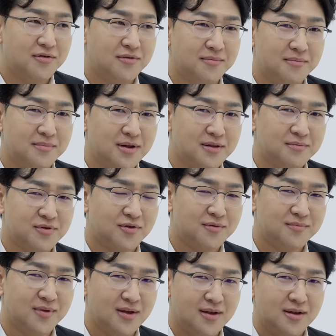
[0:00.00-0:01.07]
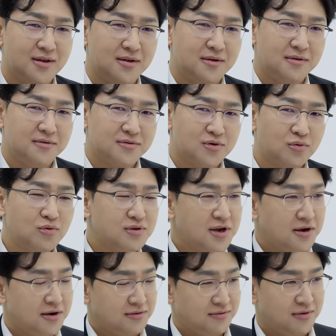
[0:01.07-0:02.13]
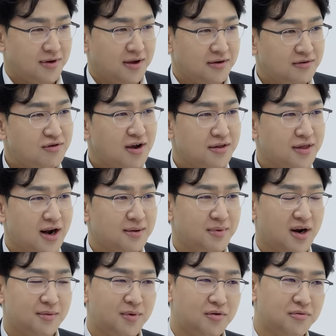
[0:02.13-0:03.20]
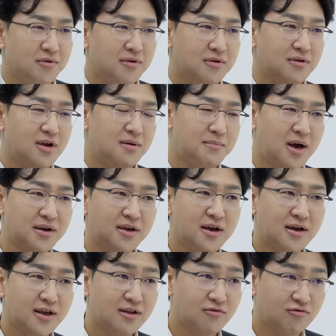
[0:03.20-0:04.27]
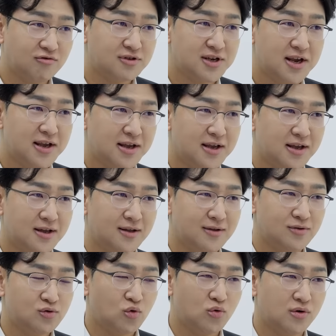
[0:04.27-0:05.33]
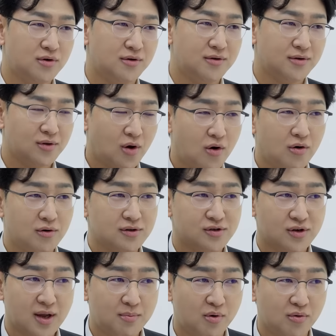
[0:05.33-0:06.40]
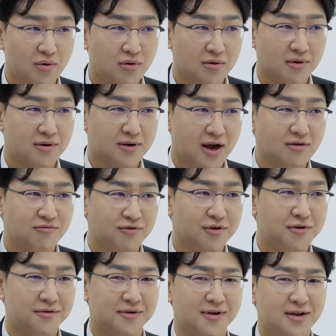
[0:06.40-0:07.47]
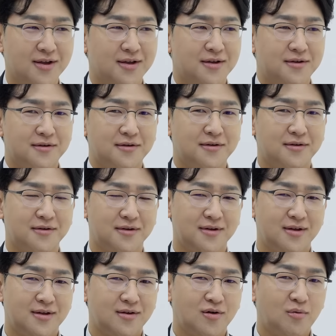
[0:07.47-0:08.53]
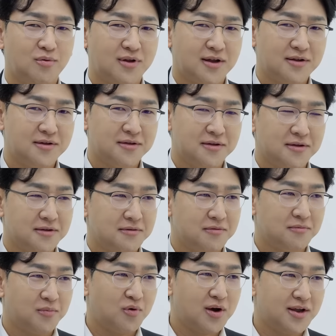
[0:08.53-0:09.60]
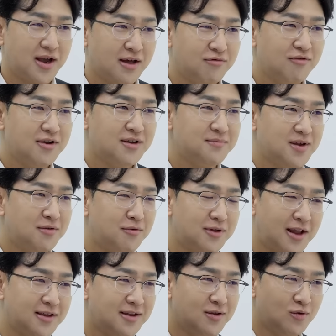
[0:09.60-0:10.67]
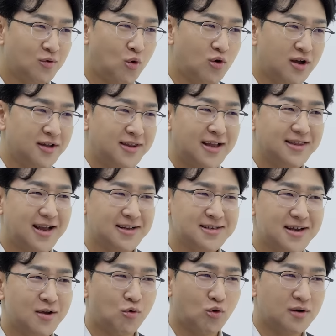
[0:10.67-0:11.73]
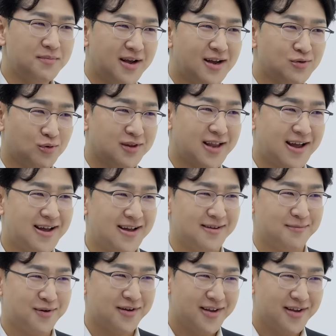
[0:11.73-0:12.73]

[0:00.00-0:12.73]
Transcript: 그쵸, 예. 말씀처럼 저도 제가 되게 은퇴한 사람이라면 음. 그냥 만기가 긴 국채 쪽을 더 쳐다볼 것 네, 같고요. 네, 네. 예, 그거보다는 뭔가 야수의 심장으로 아. 나는 고, 난 당장의 고금리가 좋다 예, 예.